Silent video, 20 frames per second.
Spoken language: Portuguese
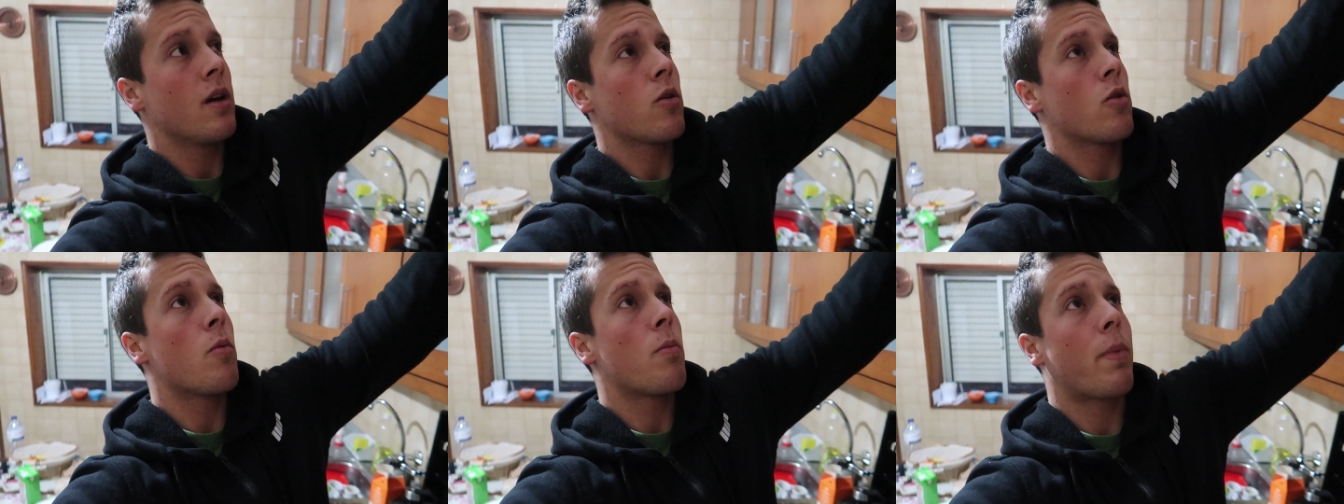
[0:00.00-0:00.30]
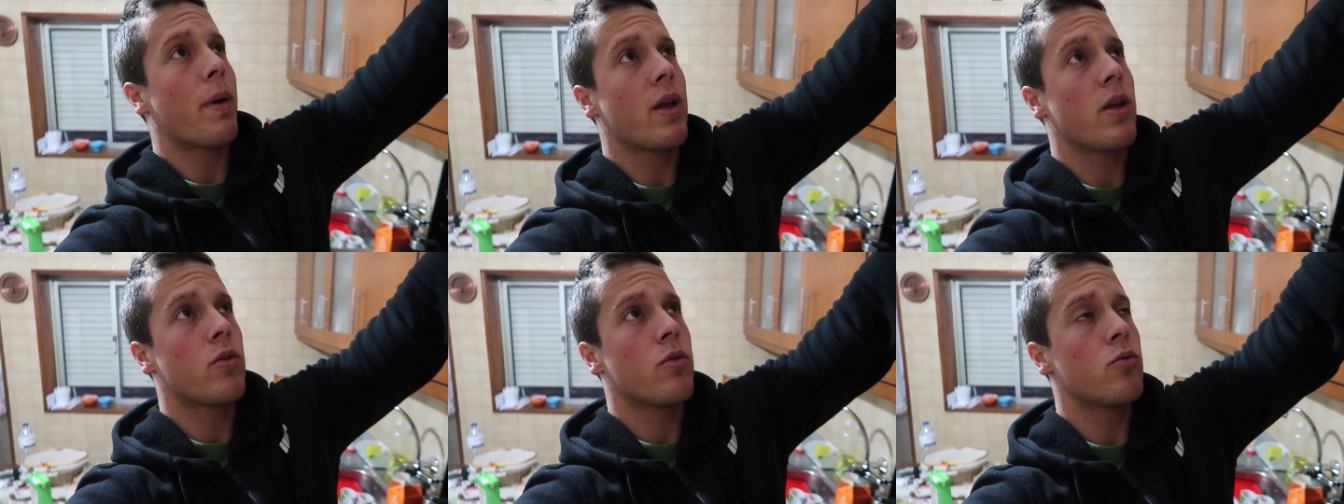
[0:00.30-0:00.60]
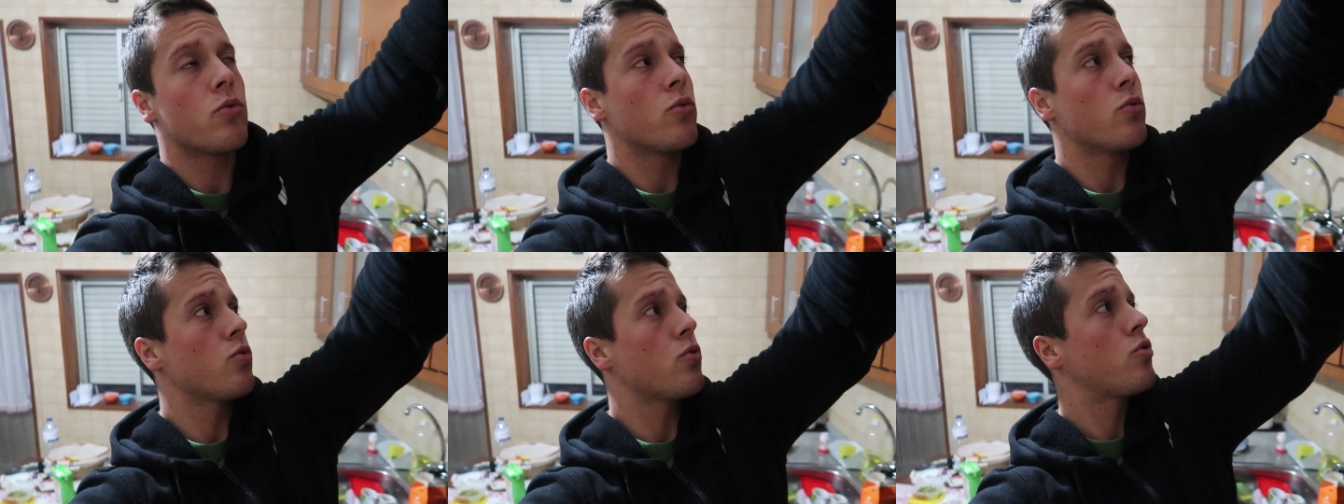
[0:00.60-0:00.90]
comprei
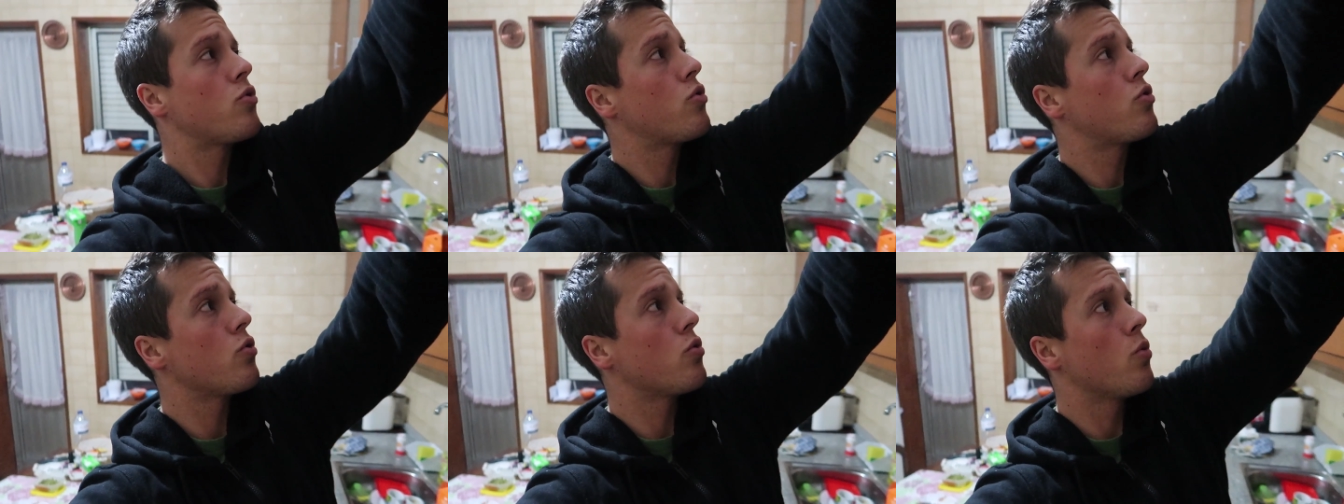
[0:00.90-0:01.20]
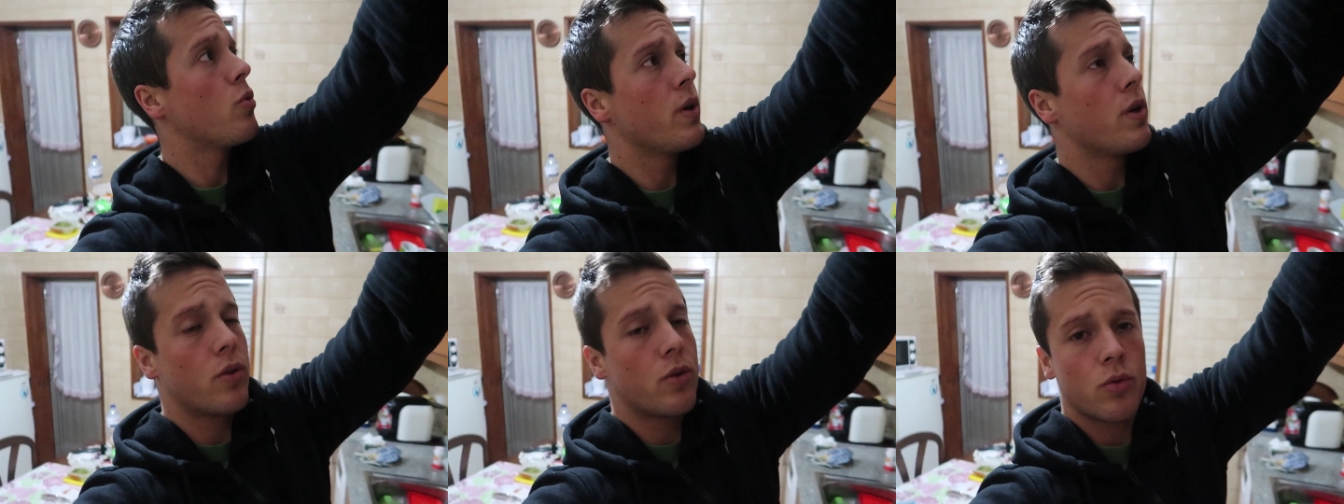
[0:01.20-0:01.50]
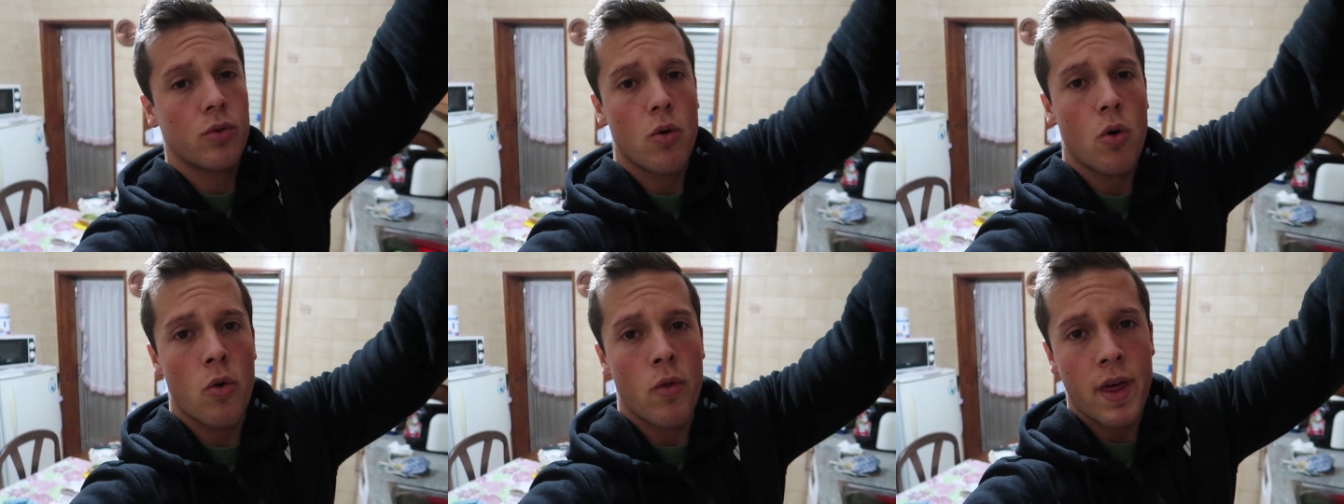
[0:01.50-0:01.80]
uns
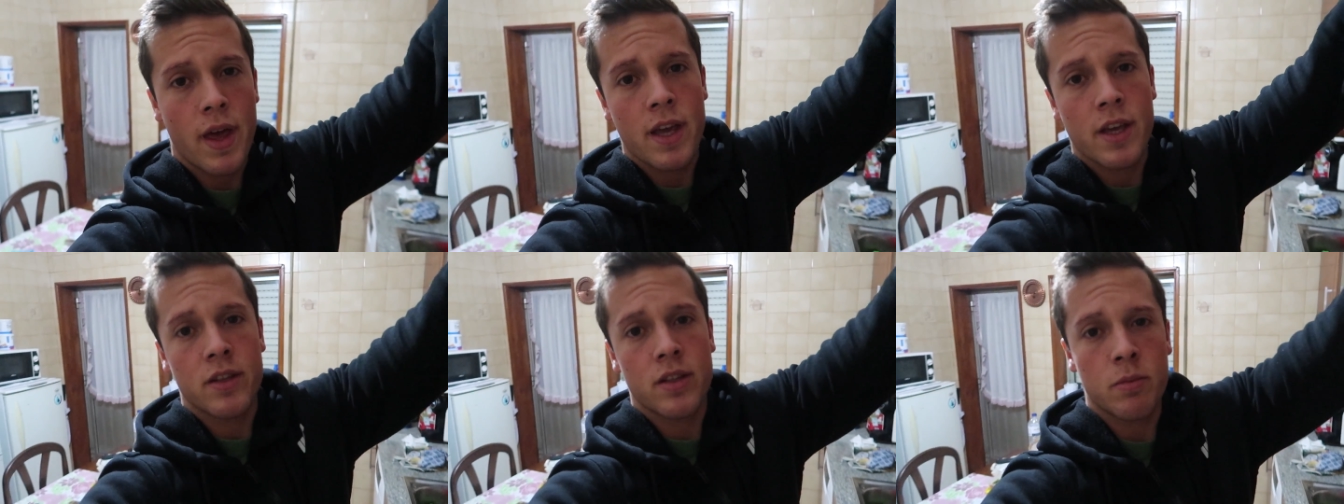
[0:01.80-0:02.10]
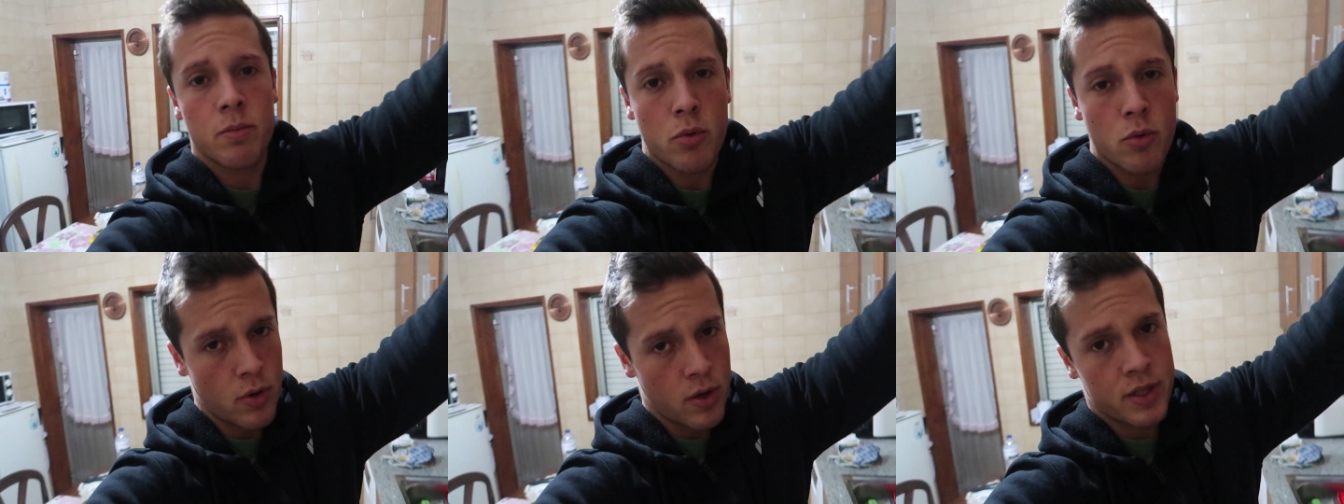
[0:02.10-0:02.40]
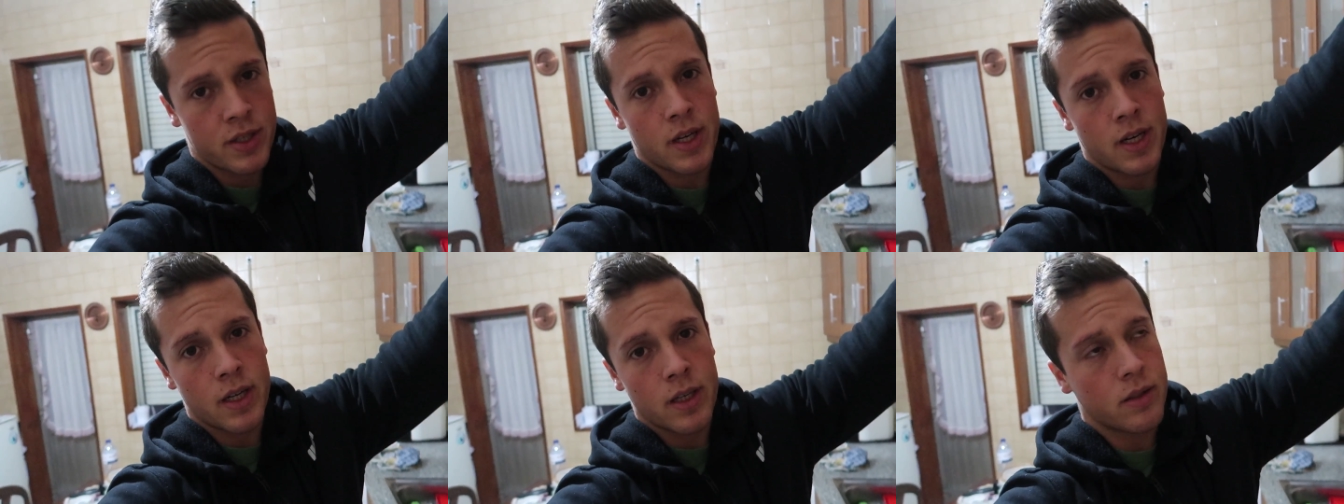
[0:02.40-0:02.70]
8 ou 10
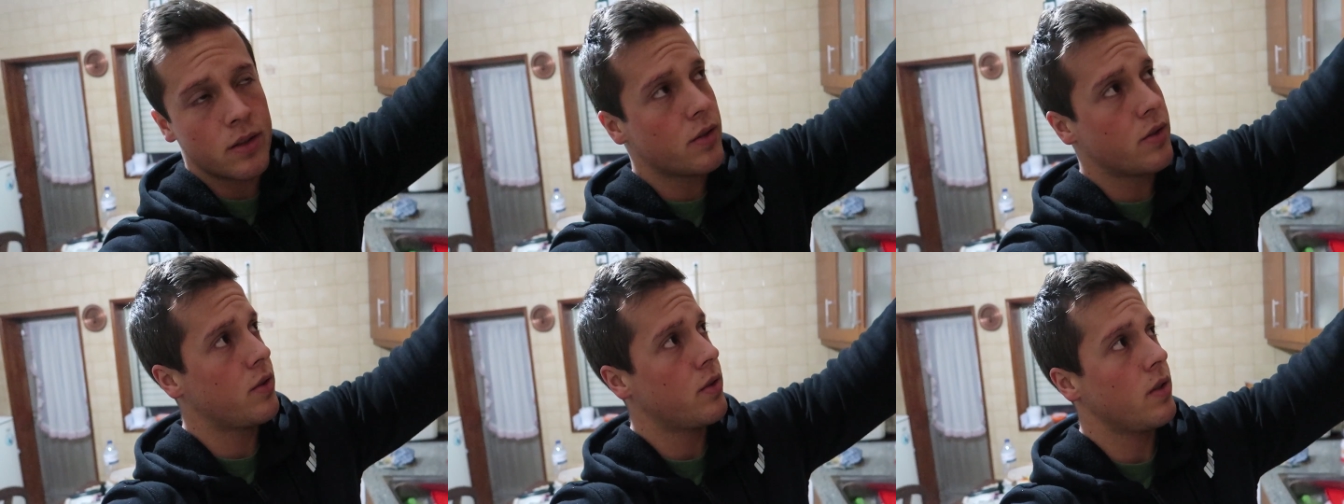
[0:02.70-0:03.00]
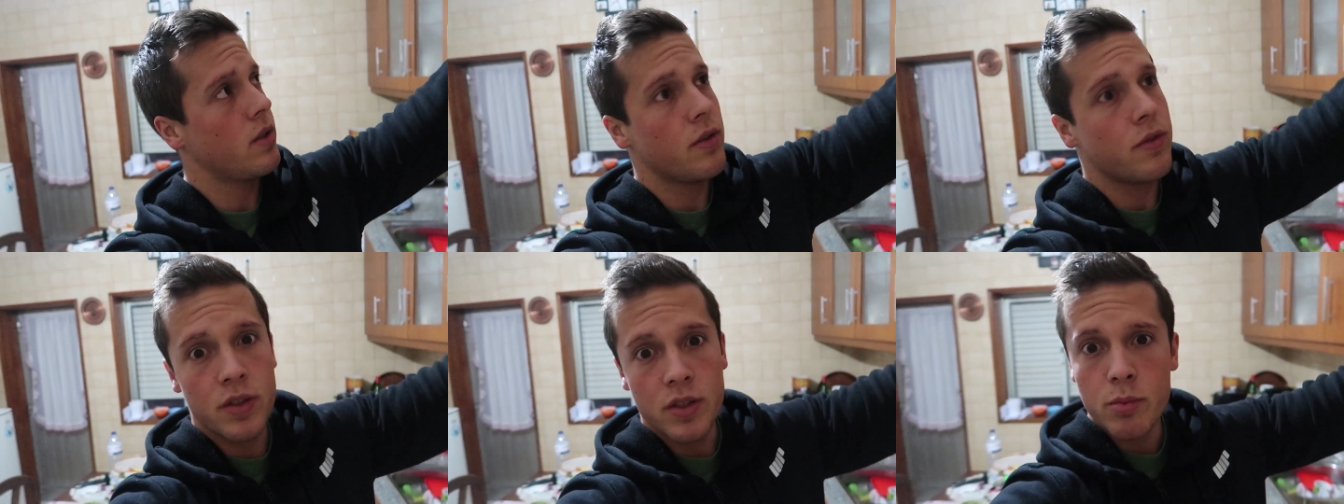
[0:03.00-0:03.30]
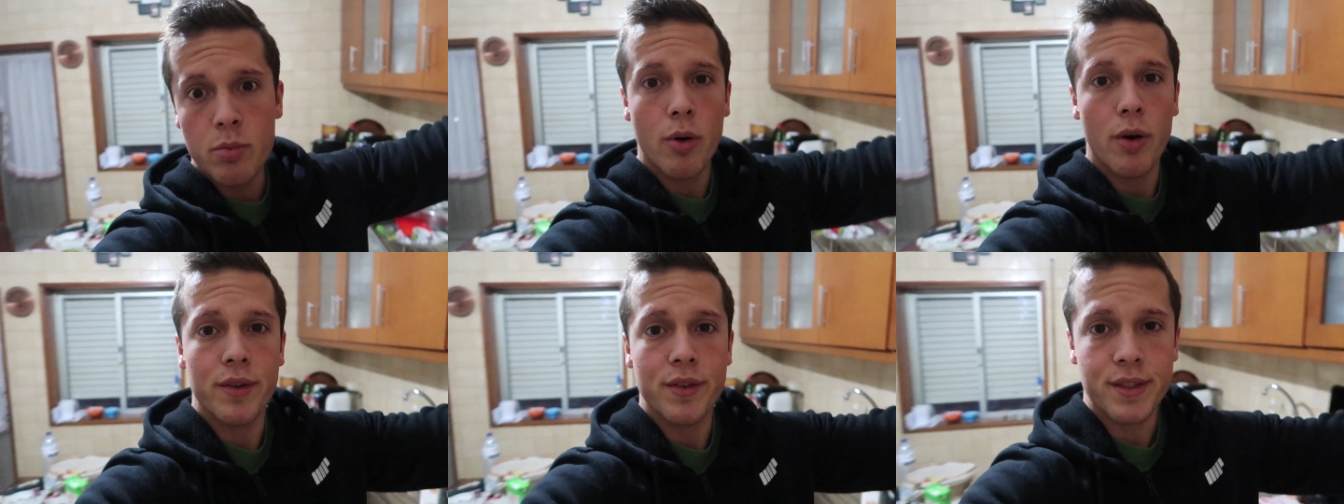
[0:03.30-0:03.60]
taparoés grandes e fiz
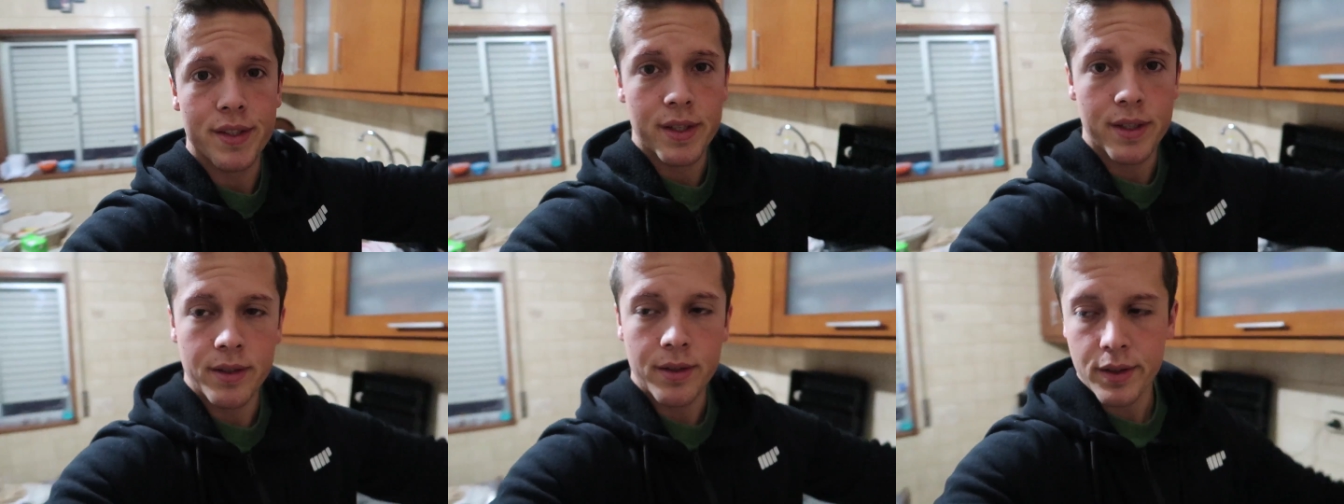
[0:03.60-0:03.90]
bosta,